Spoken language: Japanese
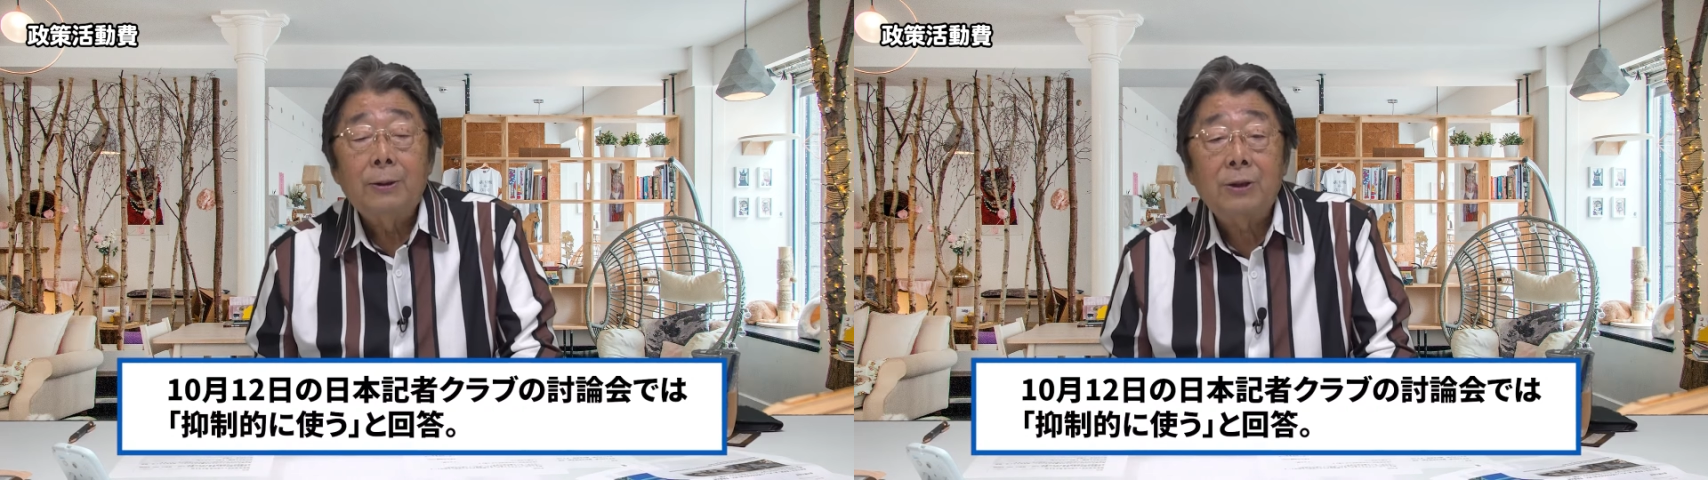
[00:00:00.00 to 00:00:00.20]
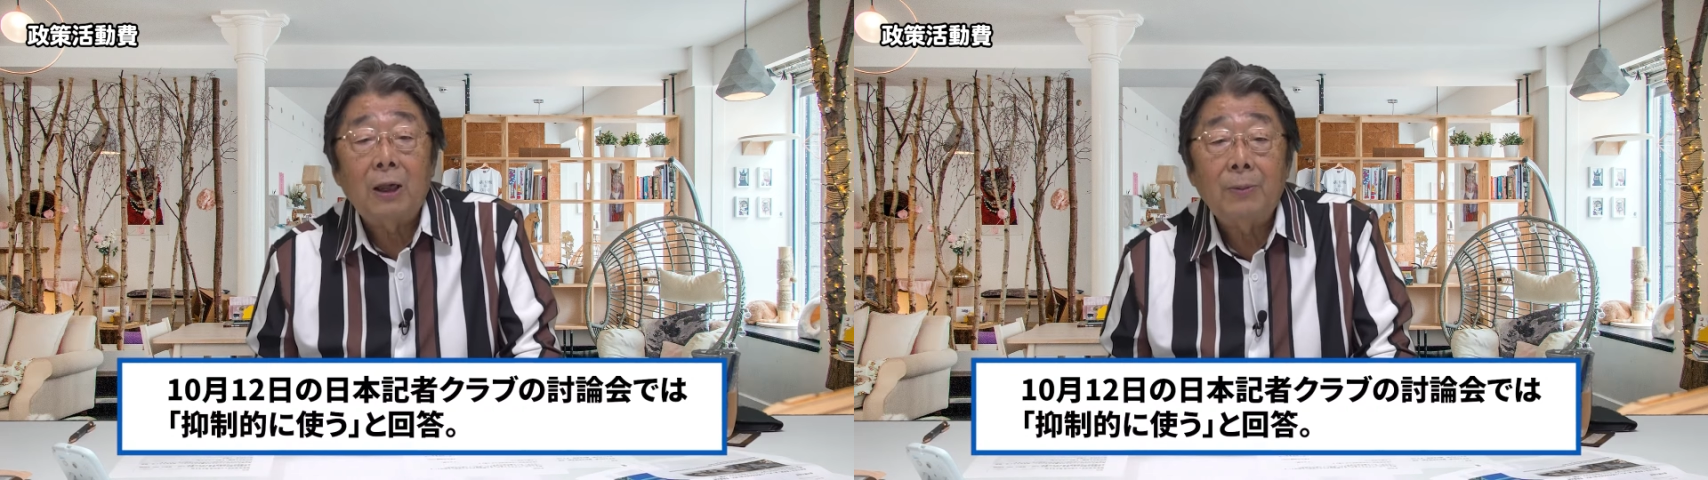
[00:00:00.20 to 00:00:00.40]

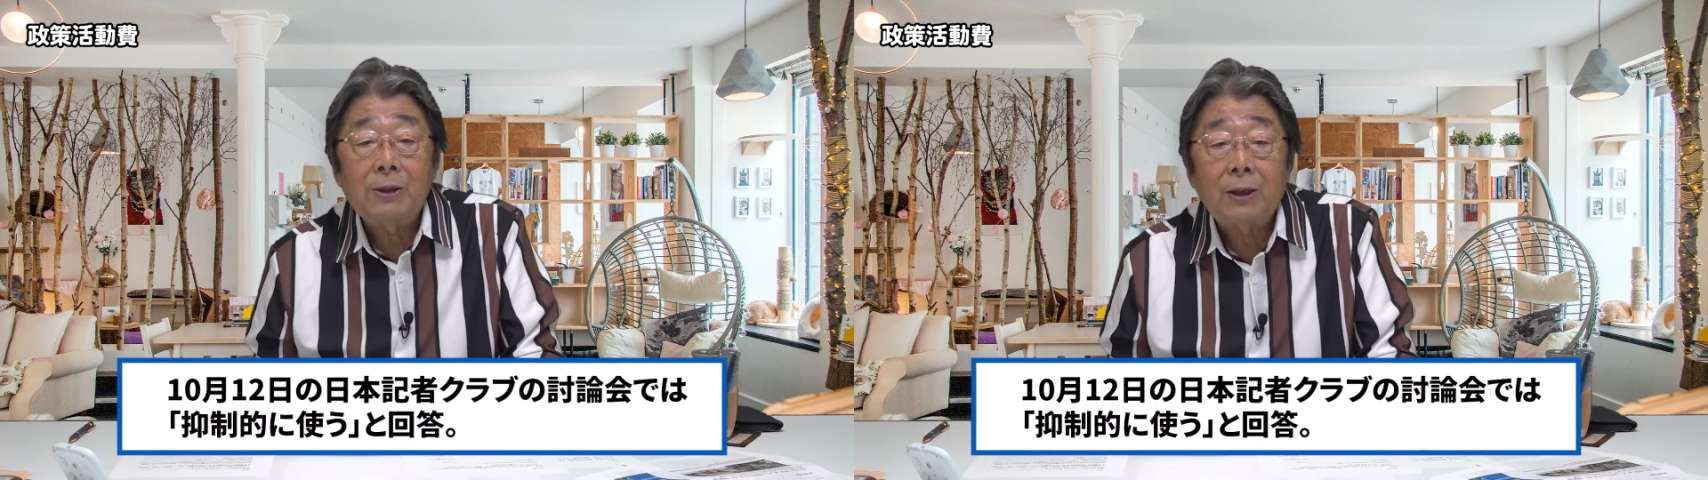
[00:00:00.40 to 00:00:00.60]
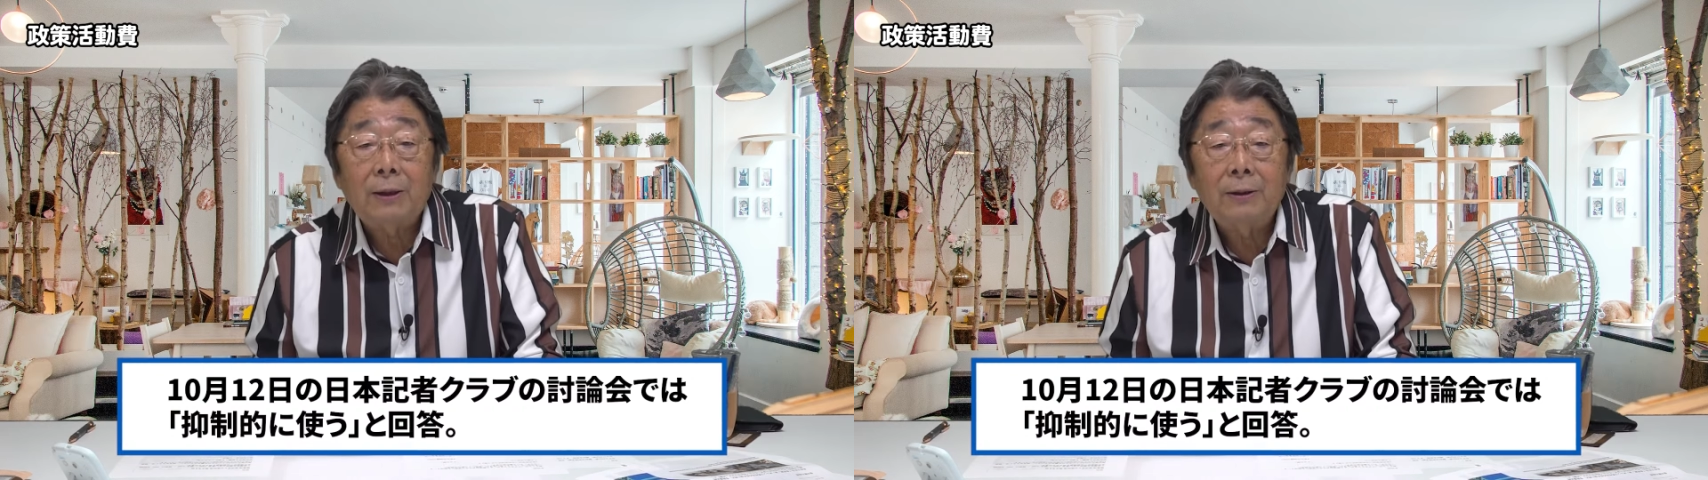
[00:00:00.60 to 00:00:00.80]
使いま
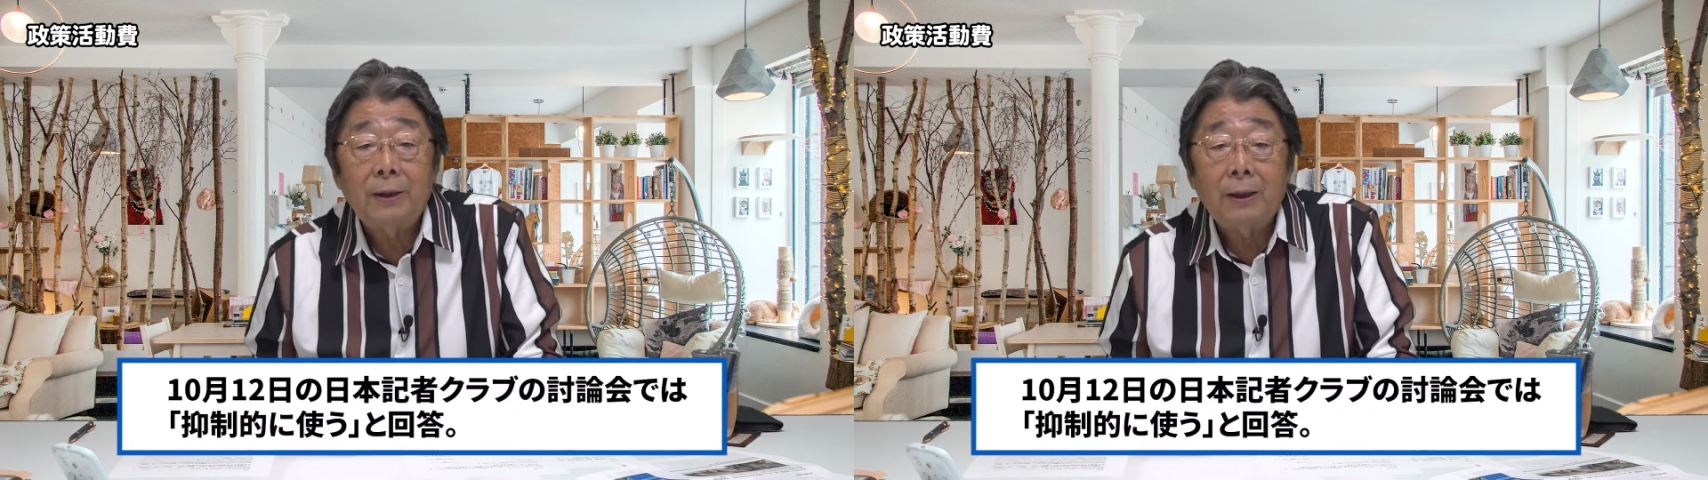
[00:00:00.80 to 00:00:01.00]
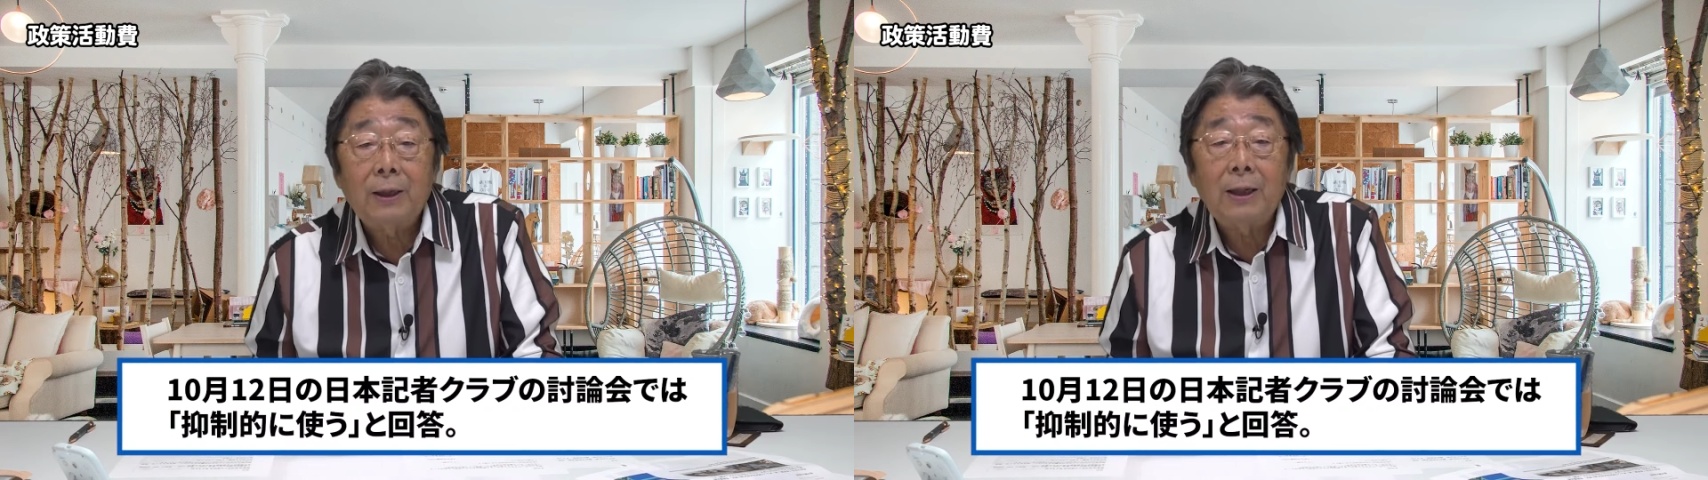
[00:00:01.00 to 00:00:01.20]
すかっ
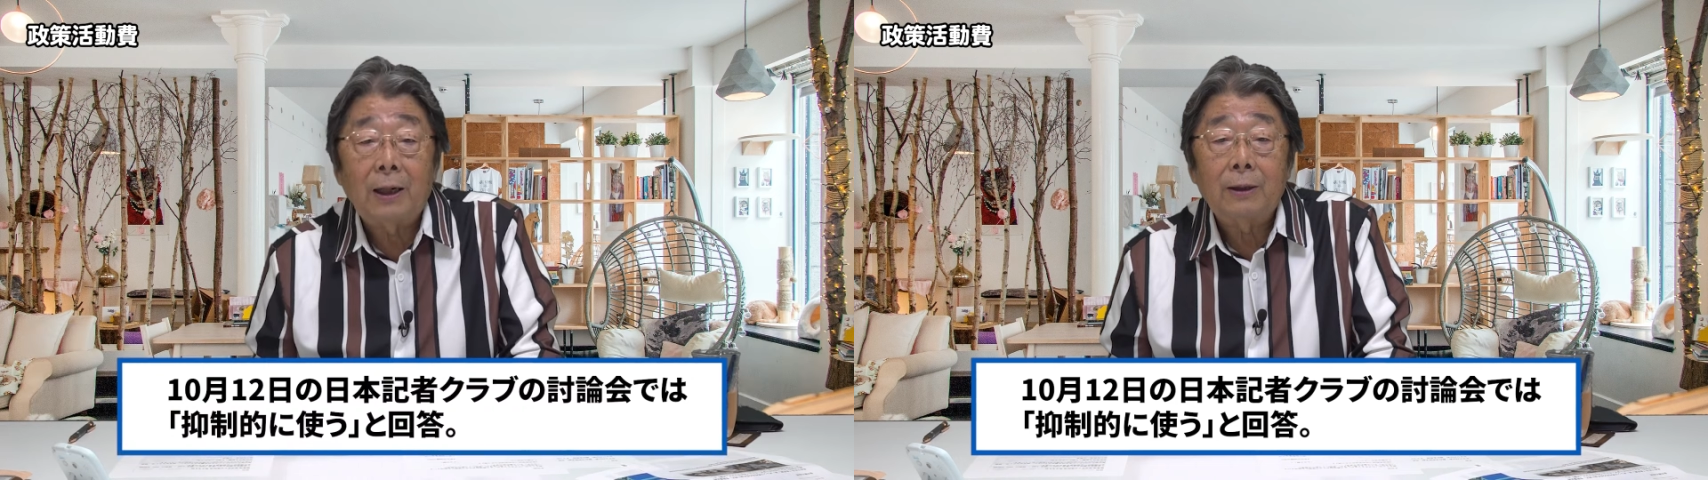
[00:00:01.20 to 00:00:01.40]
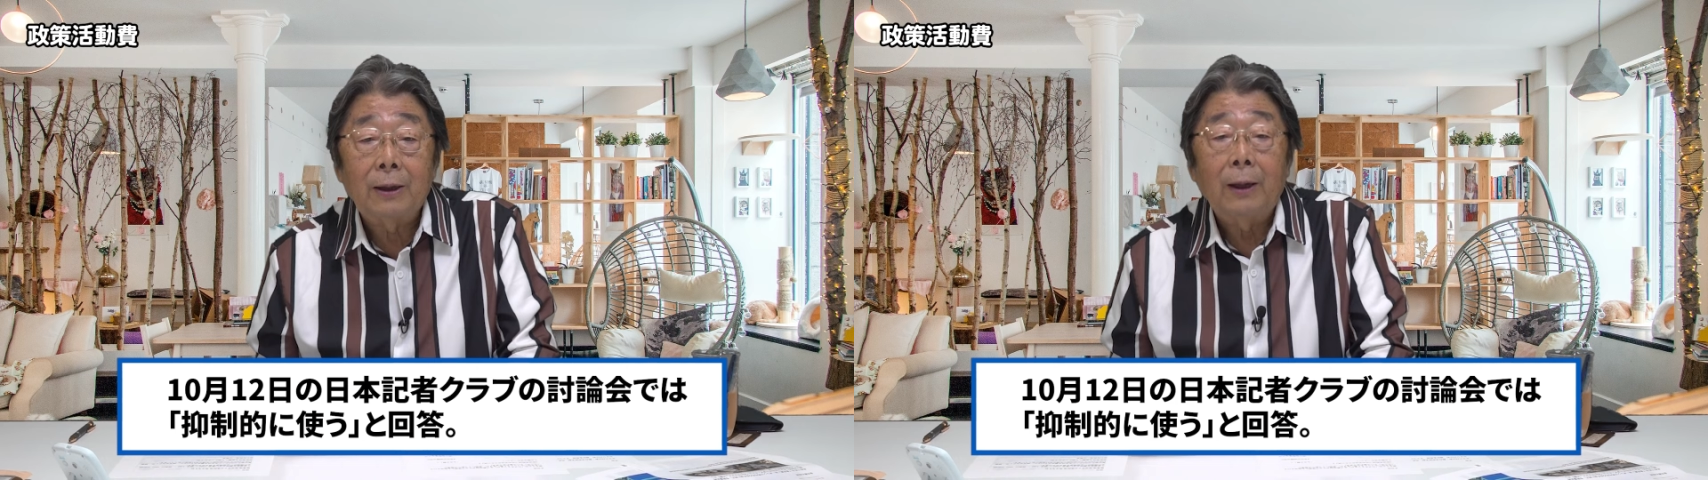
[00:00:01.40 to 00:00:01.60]
て聞
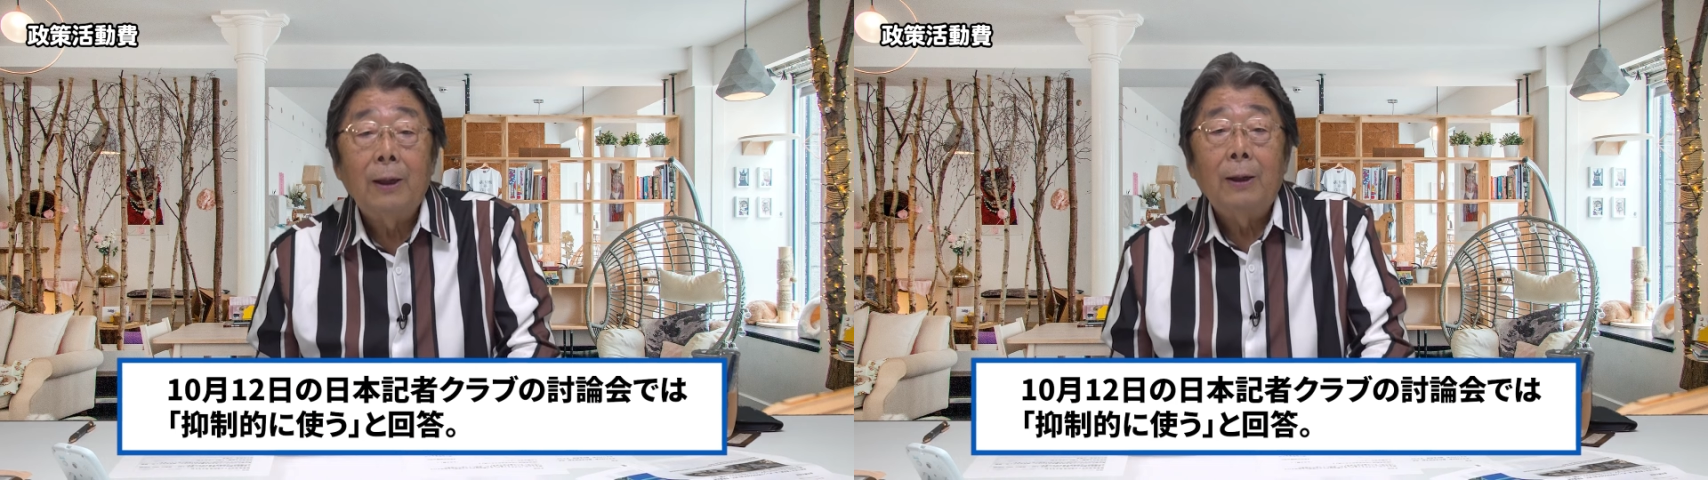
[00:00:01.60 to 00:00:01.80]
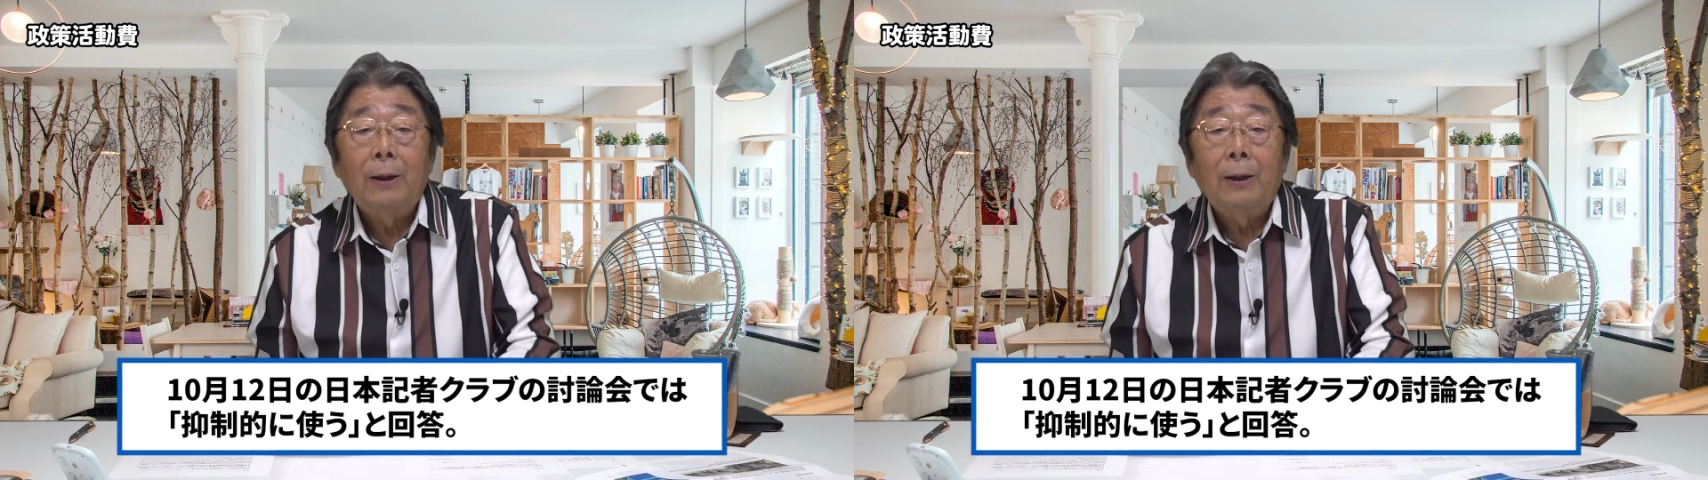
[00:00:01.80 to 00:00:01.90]
かれて、